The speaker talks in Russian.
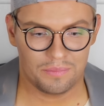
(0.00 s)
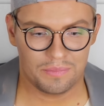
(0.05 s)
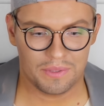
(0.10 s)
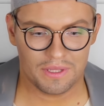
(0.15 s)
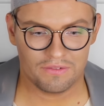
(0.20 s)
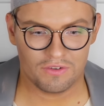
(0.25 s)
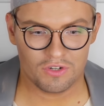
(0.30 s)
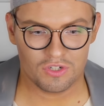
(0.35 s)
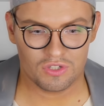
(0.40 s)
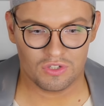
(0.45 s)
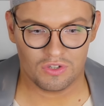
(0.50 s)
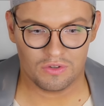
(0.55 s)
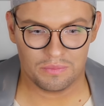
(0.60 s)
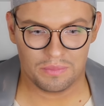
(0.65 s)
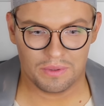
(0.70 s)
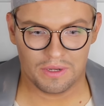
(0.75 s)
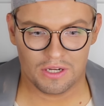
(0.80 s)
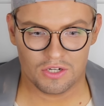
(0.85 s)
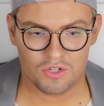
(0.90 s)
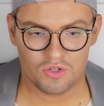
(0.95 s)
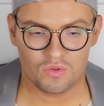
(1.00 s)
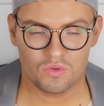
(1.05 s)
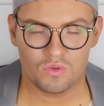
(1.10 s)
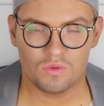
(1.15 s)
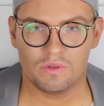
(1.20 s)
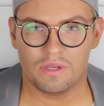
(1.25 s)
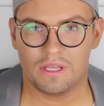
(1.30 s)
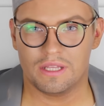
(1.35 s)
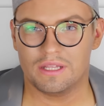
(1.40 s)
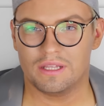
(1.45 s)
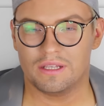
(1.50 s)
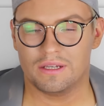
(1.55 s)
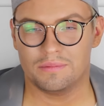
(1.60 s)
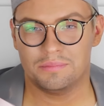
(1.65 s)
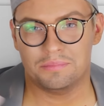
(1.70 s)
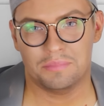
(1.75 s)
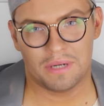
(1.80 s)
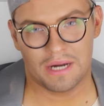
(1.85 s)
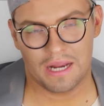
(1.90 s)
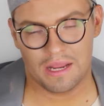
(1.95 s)
Первое, что я вам покажу,
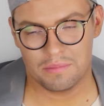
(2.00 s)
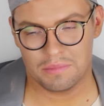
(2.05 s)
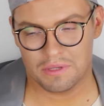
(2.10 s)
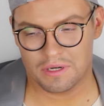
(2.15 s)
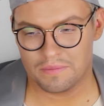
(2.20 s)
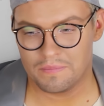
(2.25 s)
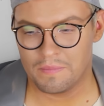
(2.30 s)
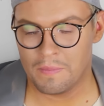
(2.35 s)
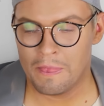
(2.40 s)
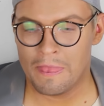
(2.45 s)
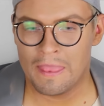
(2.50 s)
это праймер.